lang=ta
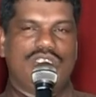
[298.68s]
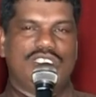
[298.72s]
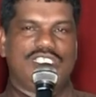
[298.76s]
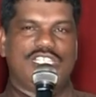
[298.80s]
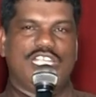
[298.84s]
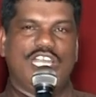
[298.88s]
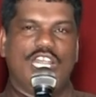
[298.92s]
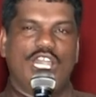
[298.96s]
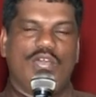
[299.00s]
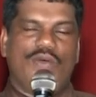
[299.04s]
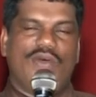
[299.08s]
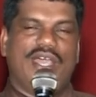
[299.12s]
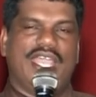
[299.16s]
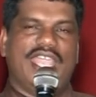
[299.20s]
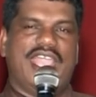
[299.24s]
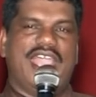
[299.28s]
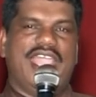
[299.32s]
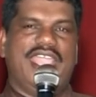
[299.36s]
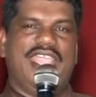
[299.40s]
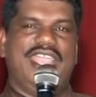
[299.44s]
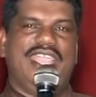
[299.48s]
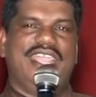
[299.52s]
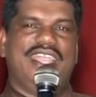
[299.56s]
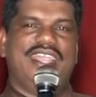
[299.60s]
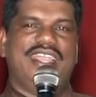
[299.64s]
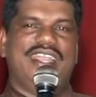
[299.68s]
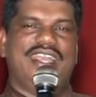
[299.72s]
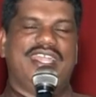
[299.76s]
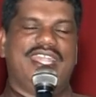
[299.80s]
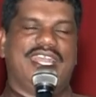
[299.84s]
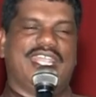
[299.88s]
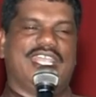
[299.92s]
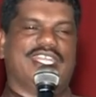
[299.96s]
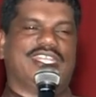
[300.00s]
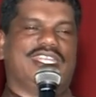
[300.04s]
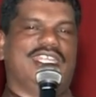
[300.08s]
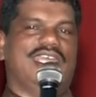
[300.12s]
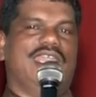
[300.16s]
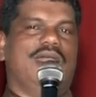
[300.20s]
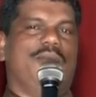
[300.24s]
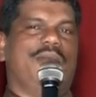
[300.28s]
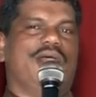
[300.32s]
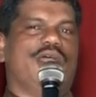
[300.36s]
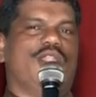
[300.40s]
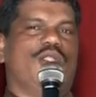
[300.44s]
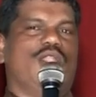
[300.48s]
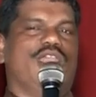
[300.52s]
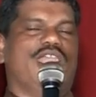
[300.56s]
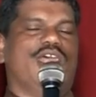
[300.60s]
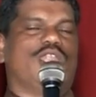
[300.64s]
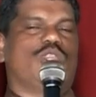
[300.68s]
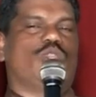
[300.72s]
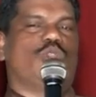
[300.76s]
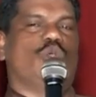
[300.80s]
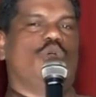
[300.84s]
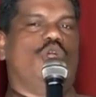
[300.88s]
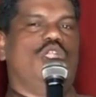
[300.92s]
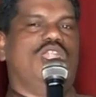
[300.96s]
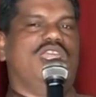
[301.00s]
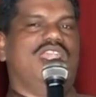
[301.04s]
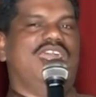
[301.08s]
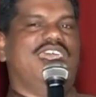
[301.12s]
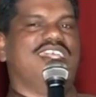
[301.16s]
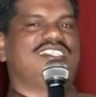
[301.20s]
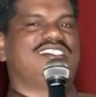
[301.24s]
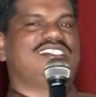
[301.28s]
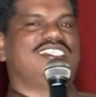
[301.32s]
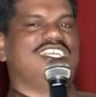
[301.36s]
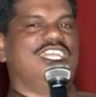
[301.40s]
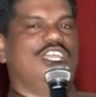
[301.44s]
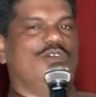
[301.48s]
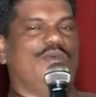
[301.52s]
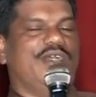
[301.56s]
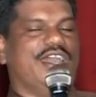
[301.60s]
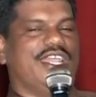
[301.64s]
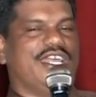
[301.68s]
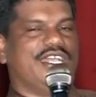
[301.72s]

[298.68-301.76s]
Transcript: சிலுவையை எனக்கு எத்தனை பேருடைய தோளிலே சிலுவை